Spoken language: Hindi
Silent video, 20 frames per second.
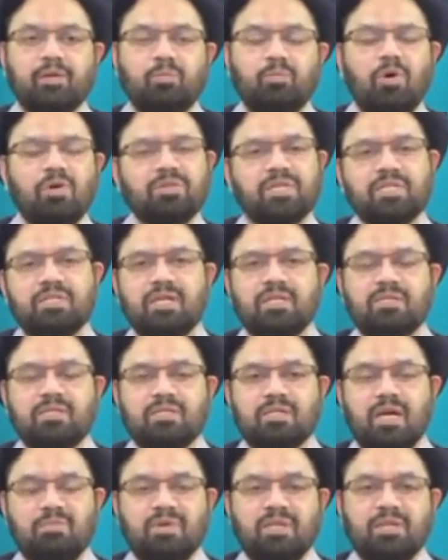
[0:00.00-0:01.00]
मुख्तसर सी
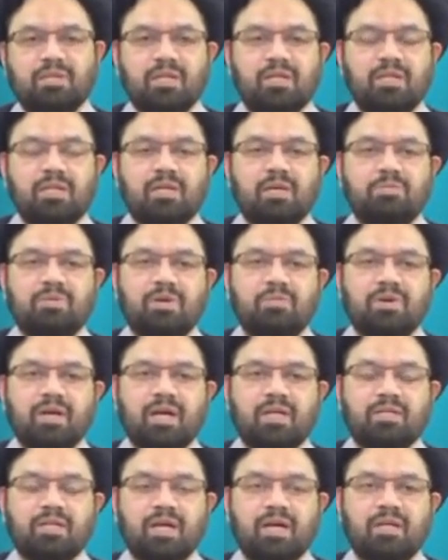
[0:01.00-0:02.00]
जहमत देनी है अपने
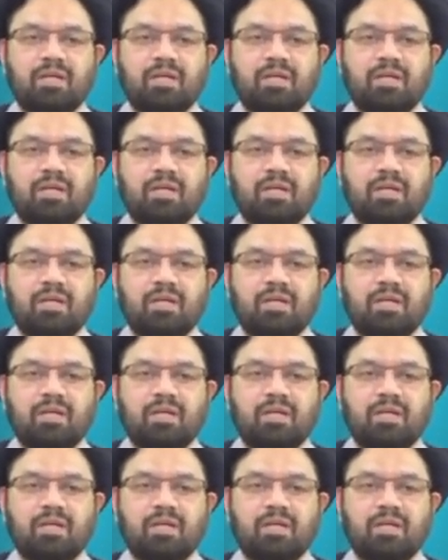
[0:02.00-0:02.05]
बरदरान